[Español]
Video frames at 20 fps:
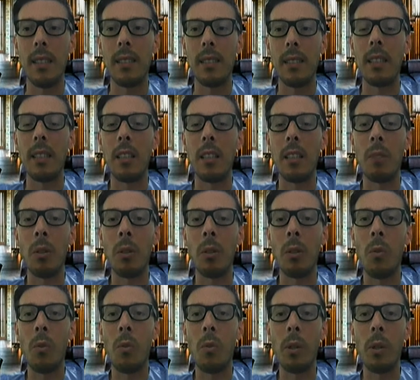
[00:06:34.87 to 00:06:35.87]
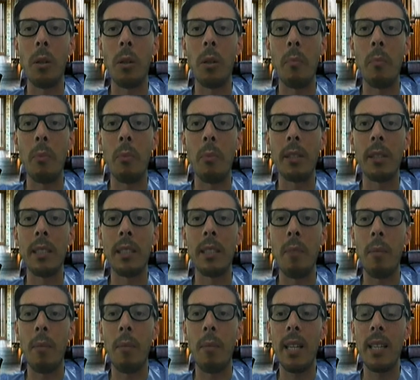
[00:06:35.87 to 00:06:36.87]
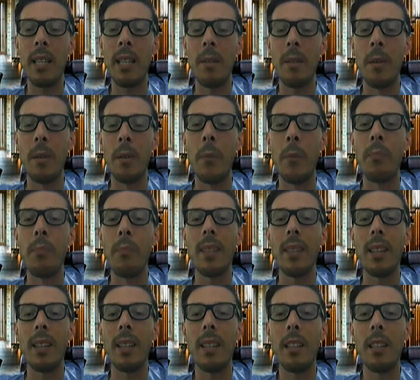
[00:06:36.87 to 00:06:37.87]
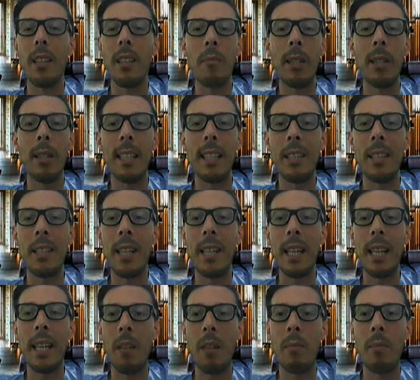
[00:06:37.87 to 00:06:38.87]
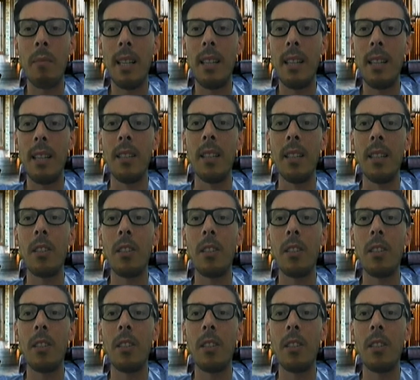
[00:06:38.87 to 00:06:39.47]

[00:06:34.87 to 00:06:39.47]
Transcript: centímetros cúbicos de prótesis mamaria y le digo, mira, te va a quedar mal.